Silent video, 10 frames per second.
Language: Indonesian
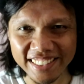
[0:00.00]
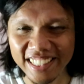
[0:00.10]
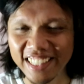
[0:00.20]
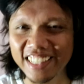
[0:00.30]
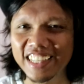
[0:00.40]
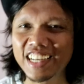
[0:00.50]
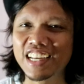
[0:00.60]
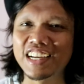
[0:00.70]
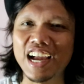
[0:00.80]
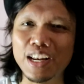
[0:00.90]
Jadi
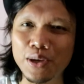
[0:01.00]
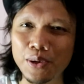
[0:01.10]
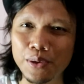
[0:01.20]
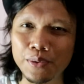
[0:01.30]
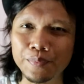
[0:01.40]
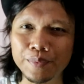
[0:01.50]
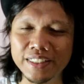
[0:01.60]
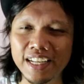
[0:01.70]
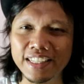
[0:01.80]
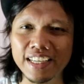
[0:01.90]
kalau
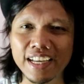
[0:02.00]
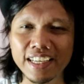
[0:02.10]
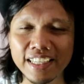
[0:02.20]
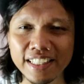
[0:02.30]
misalnya